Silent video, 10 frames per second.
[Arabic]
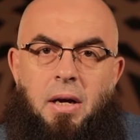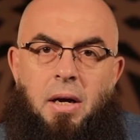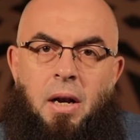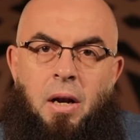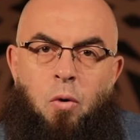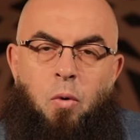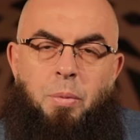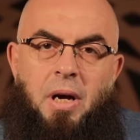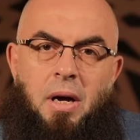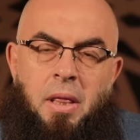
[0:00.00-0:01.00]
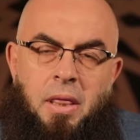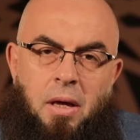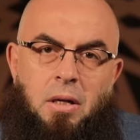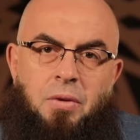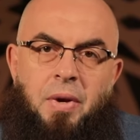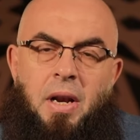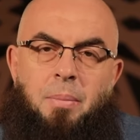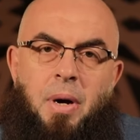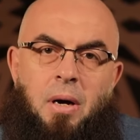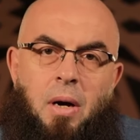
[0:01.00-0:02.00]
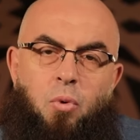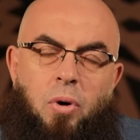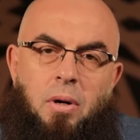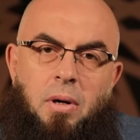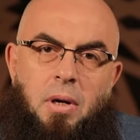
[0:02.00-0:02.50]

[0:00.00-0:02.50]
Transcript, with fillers: الحبوب دي أثرت فيه لما كبر